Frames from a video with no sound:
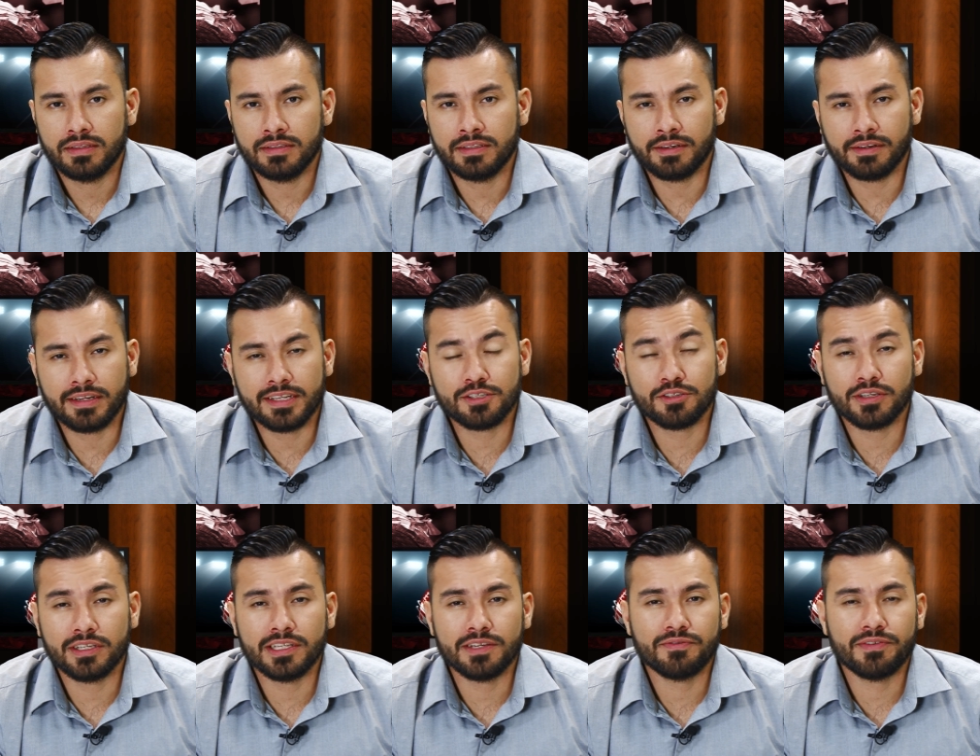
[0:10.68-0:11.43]
De regreso
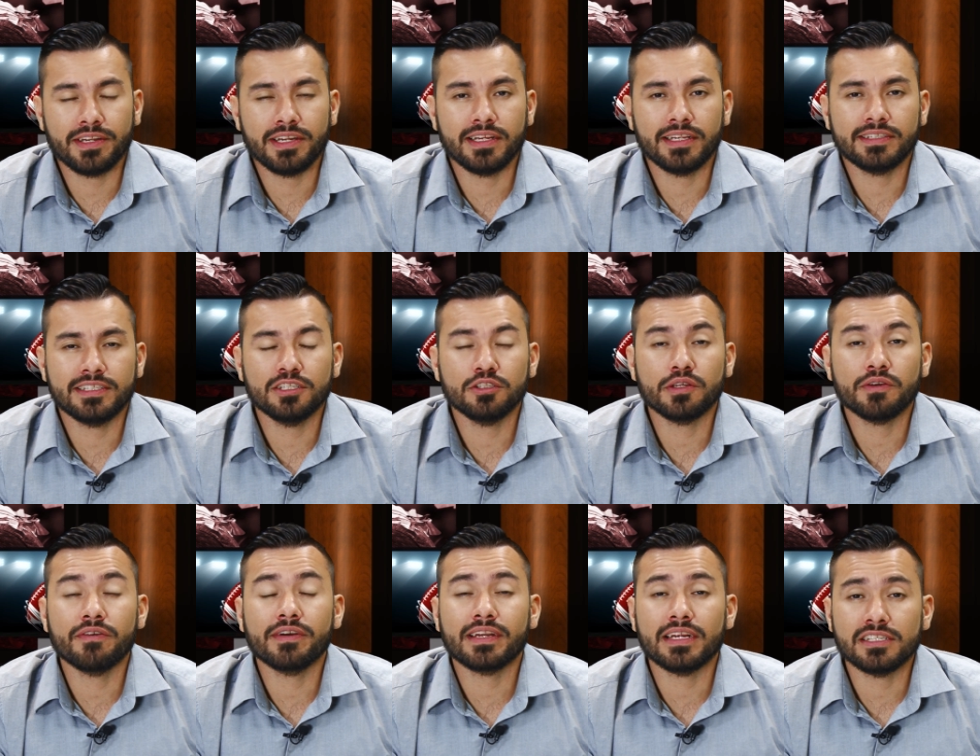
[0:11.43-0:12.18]
en NFL Latino
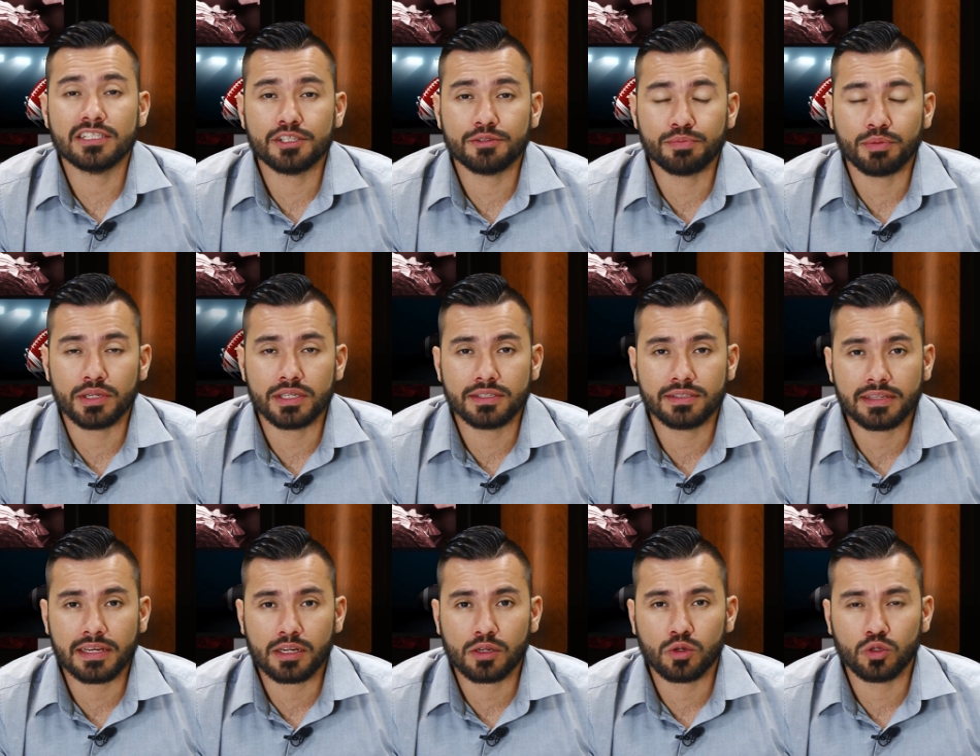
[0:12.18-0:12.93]
TV, gracias por
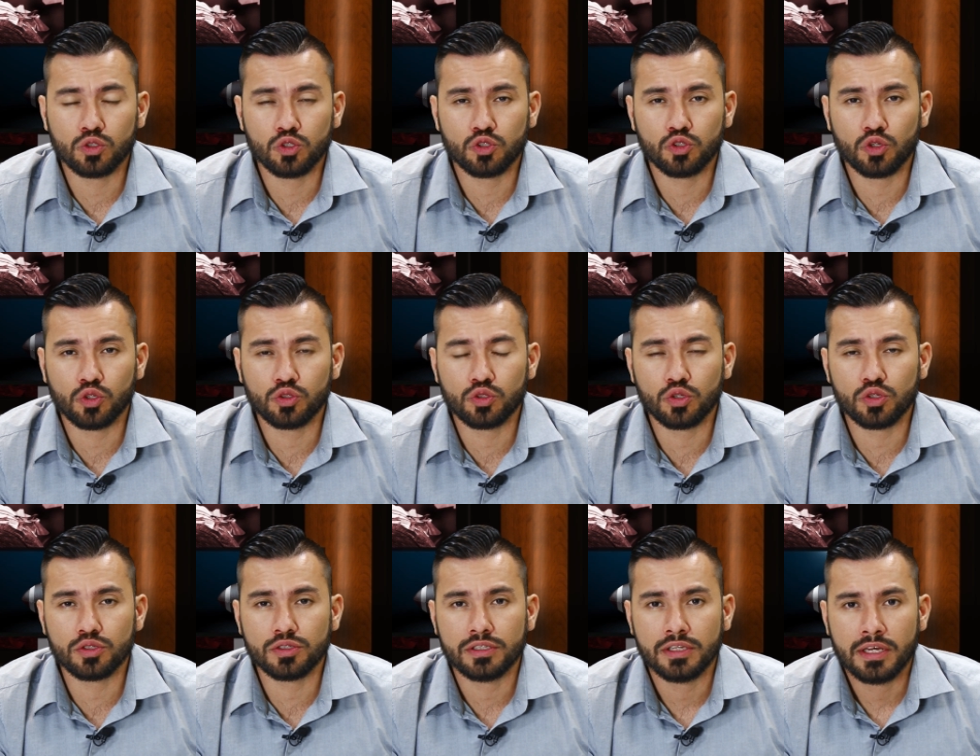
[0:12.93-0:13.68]
estar con
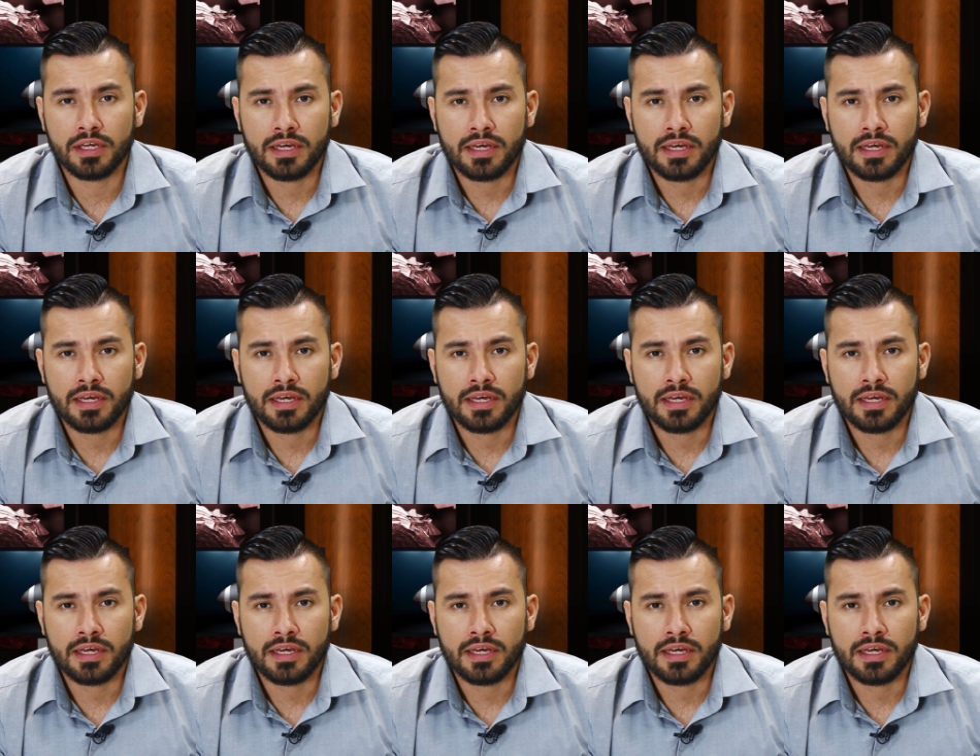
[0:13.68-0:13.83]
nosotros.